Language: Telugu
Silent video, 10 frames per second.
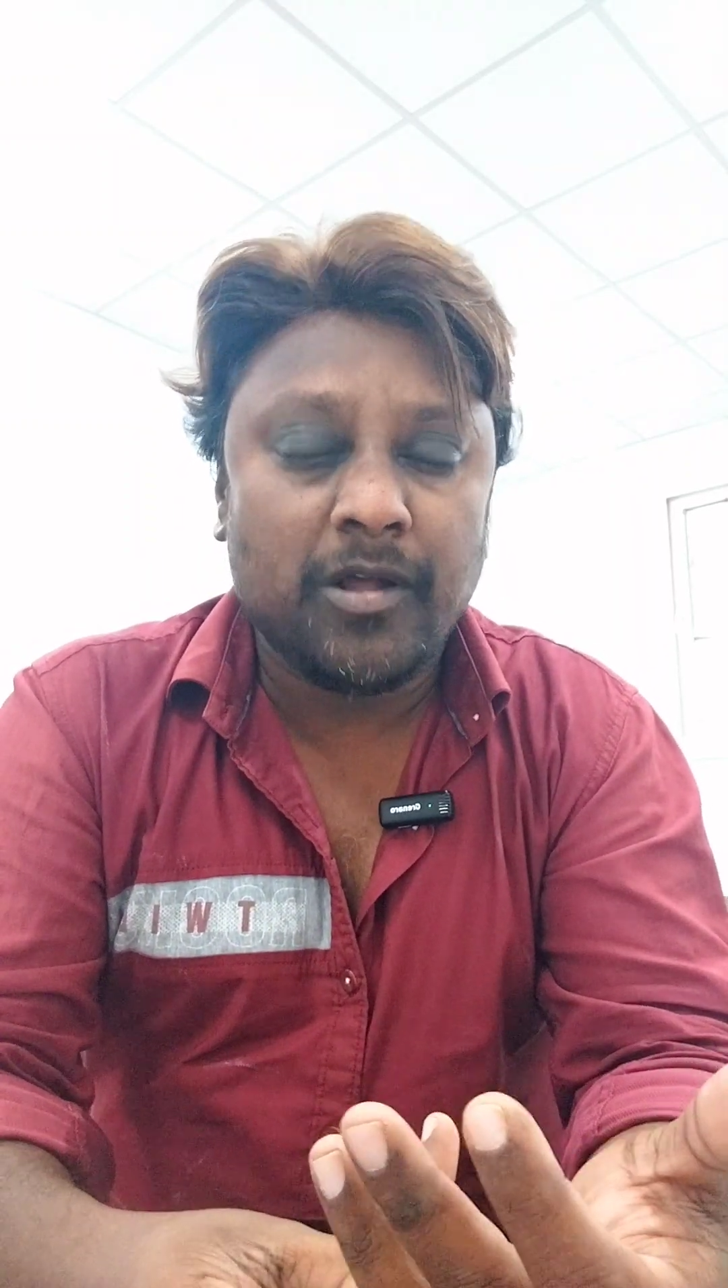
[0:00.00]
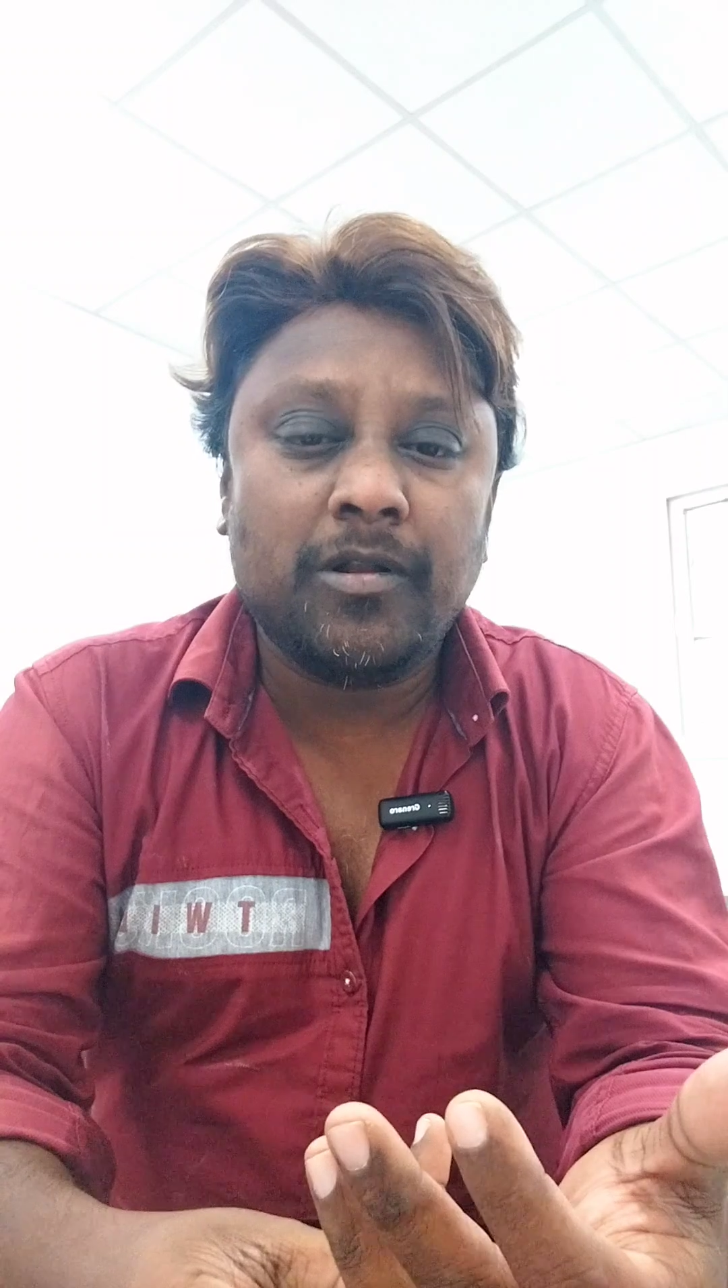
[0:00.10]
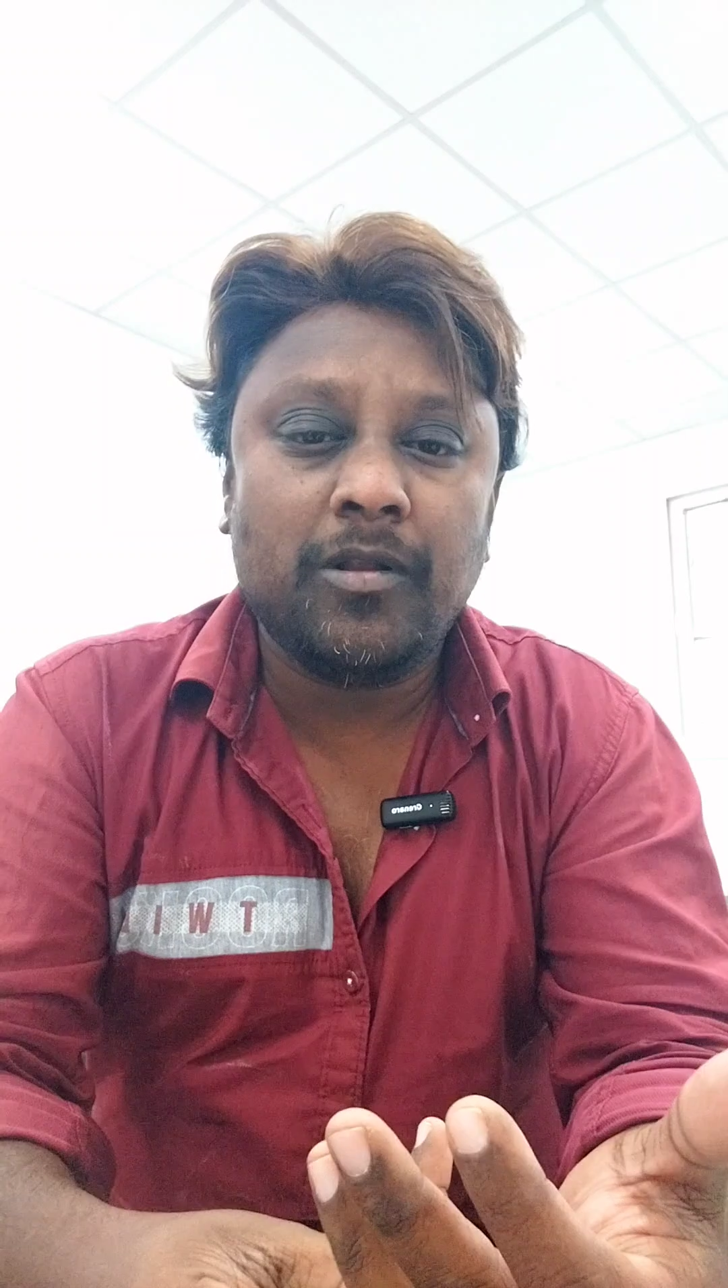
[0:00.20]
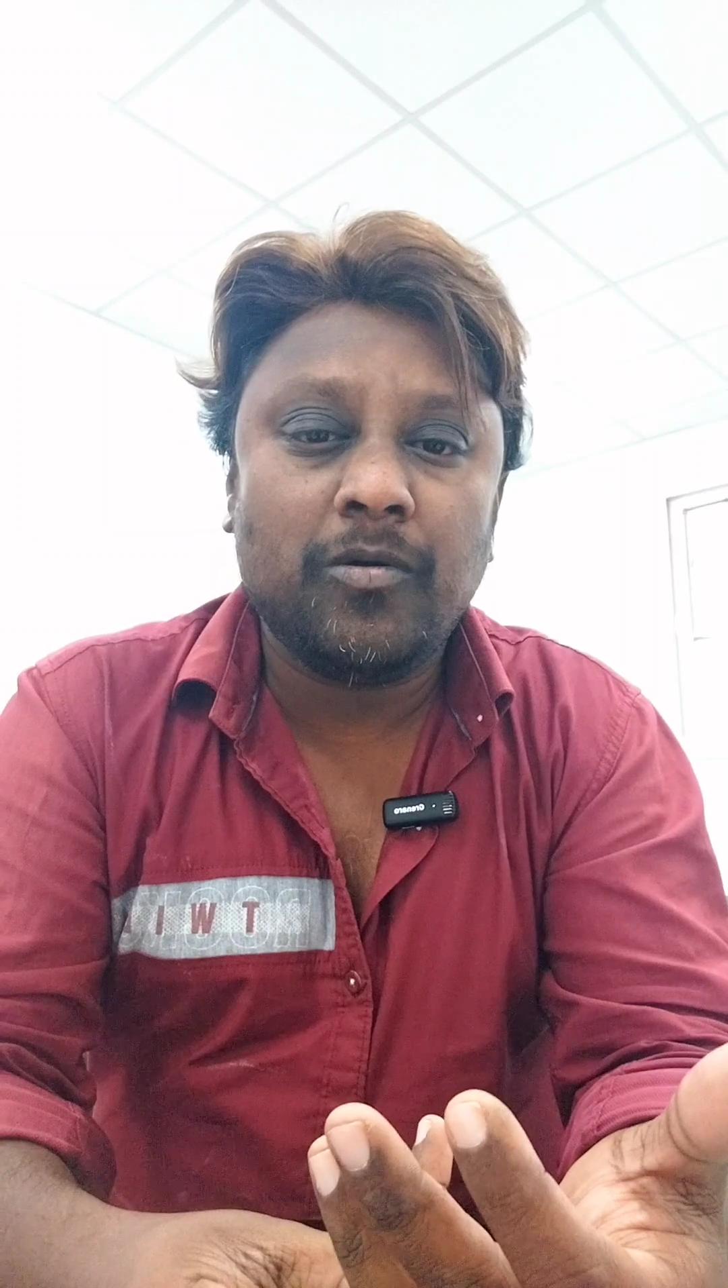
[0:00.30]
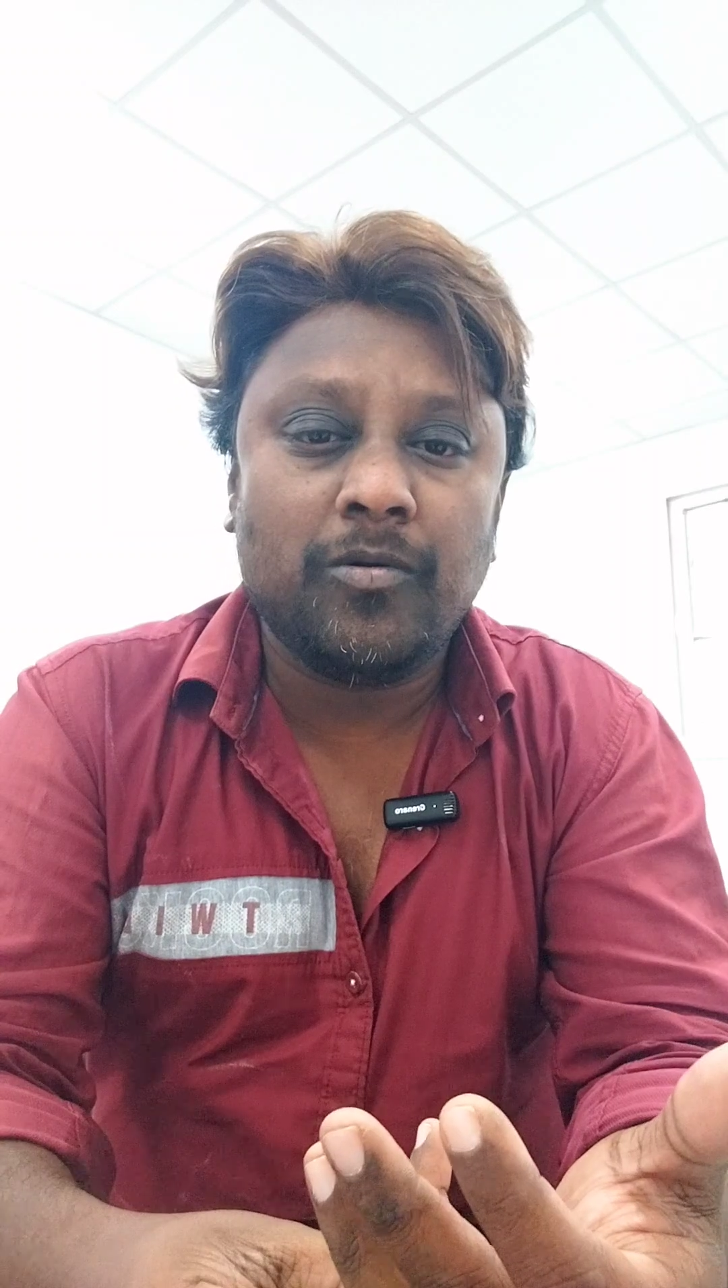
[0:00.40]

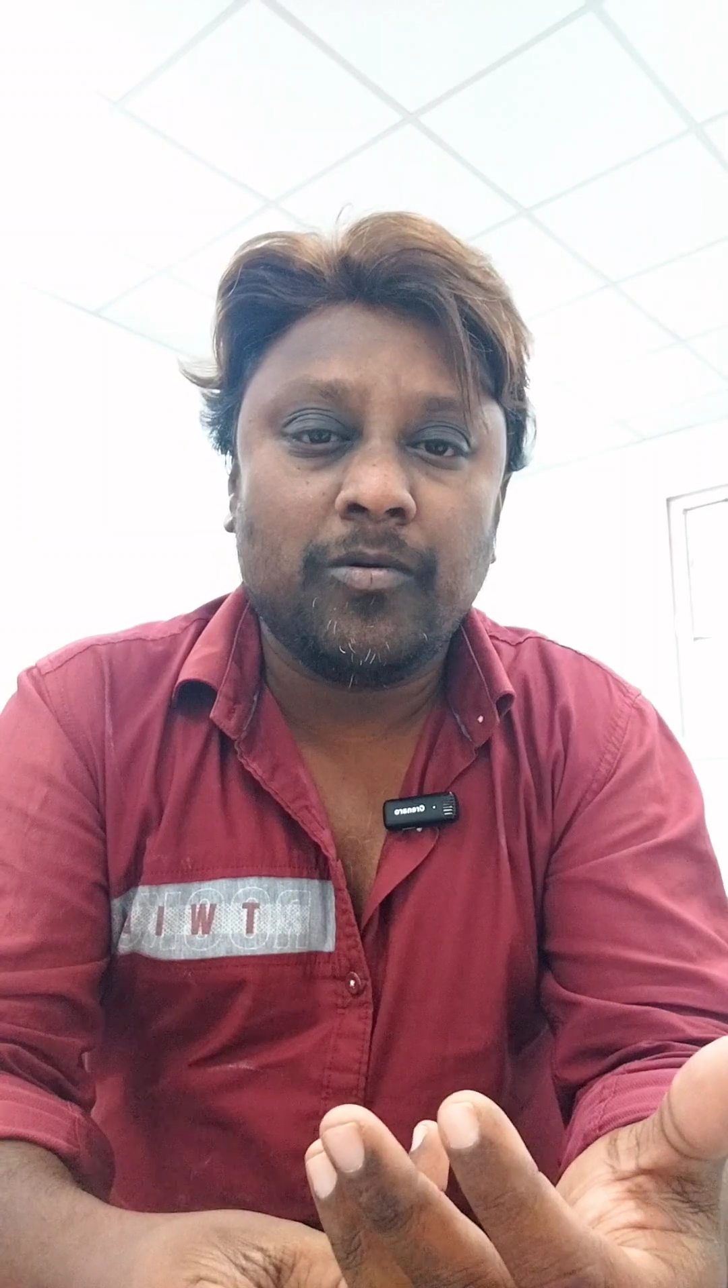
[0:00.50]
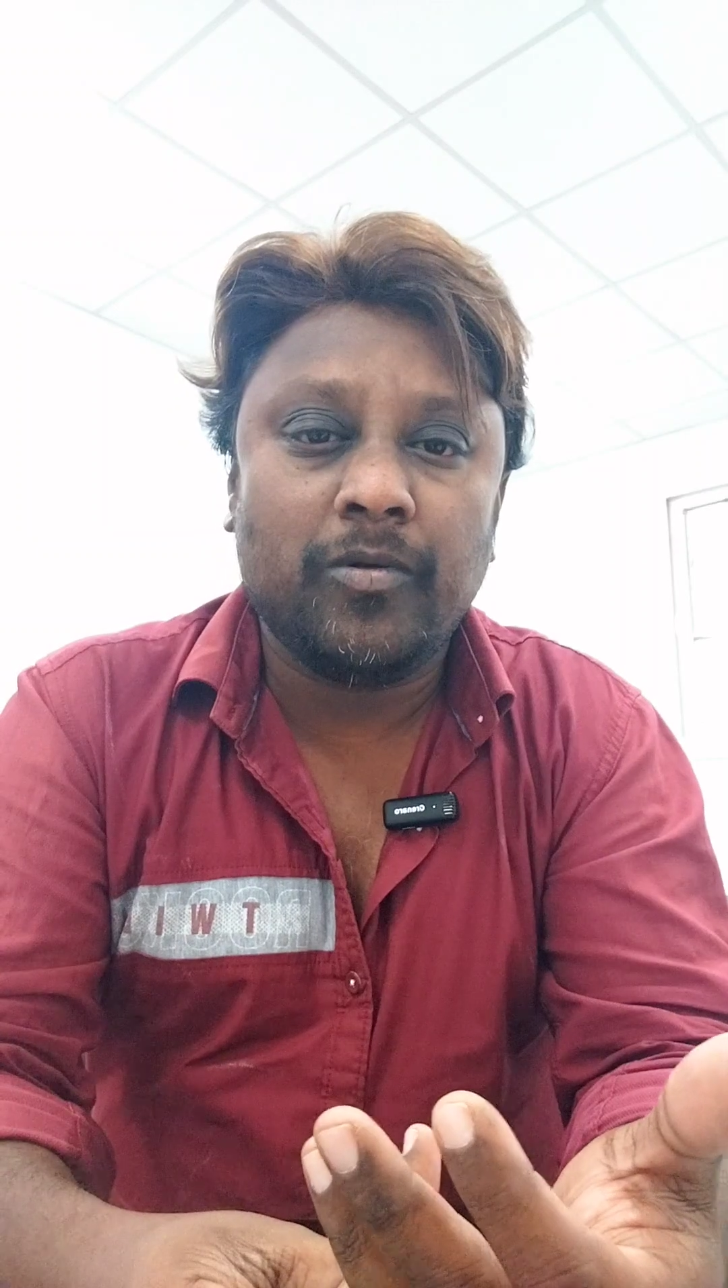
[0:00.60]
తరుణంలో